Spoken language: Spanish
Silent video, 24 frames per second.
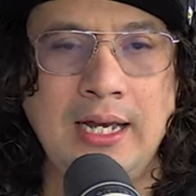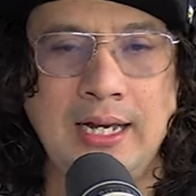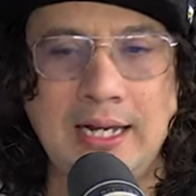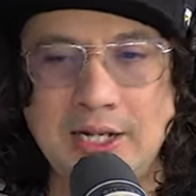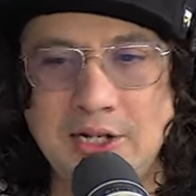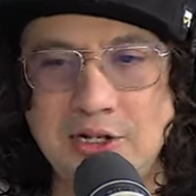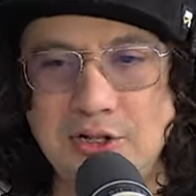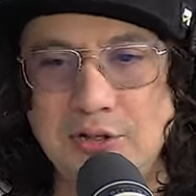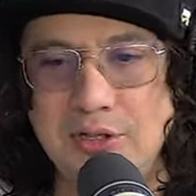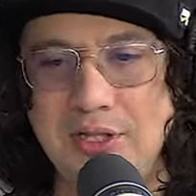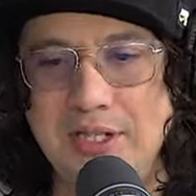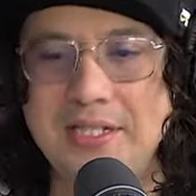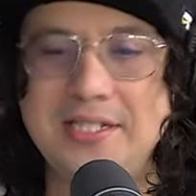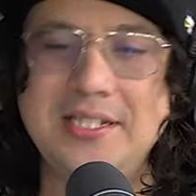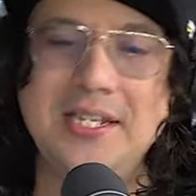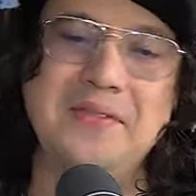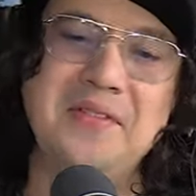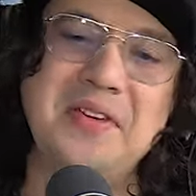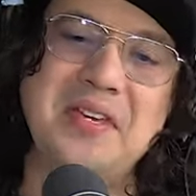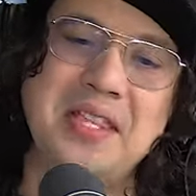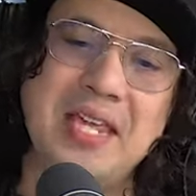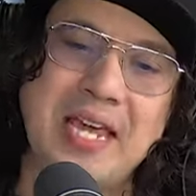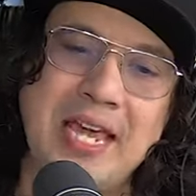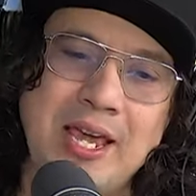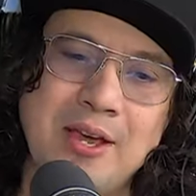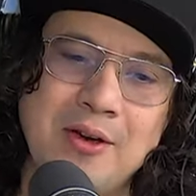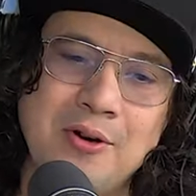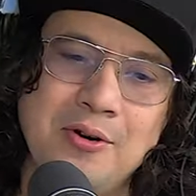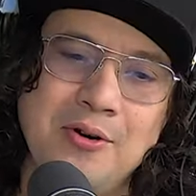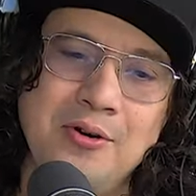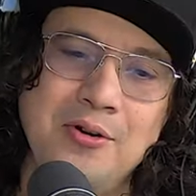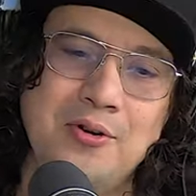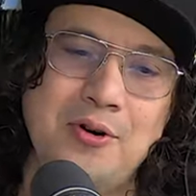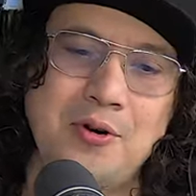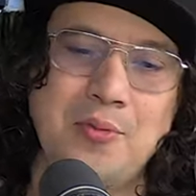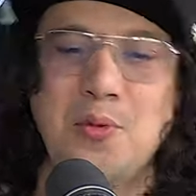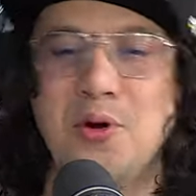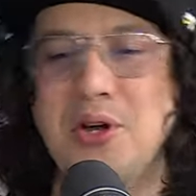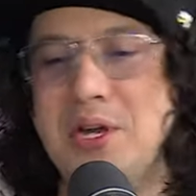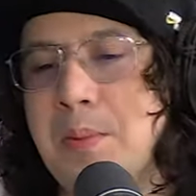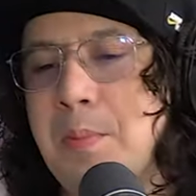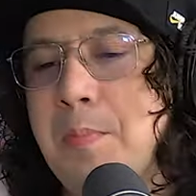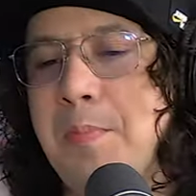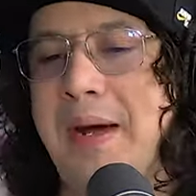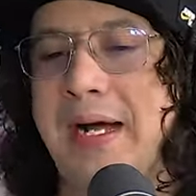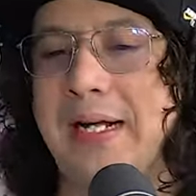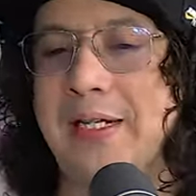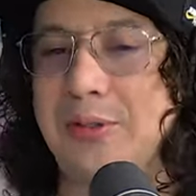hecho de ese video, cómo le
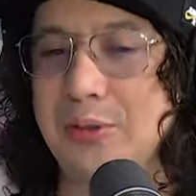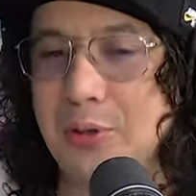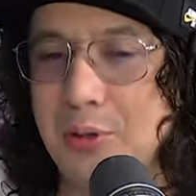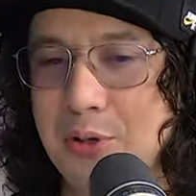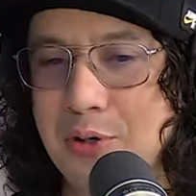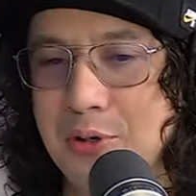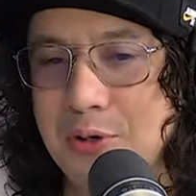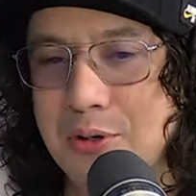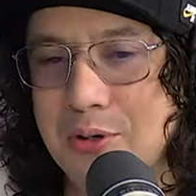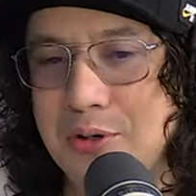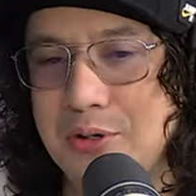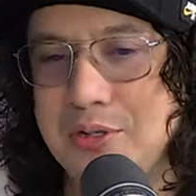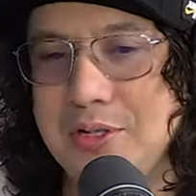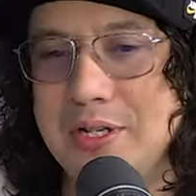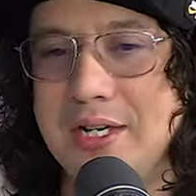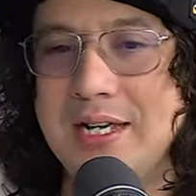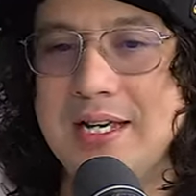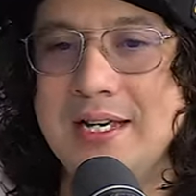impactó,